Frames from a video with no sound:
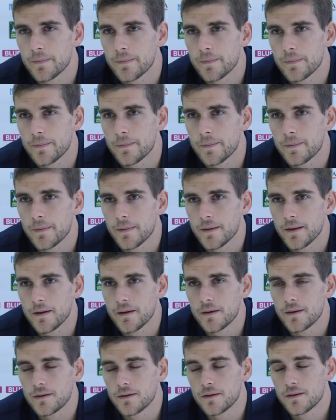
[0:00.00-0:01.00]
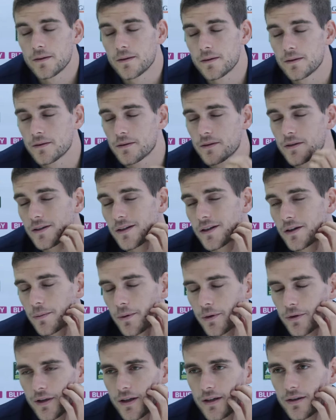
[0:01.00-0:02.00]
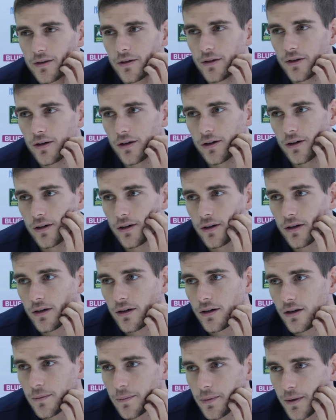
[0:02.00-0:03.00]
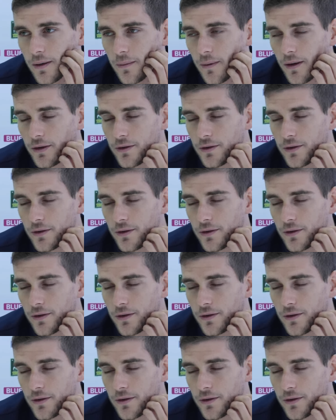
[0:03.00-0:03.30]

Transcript: insomma, come Civitanova? Sì, come ho detto prima,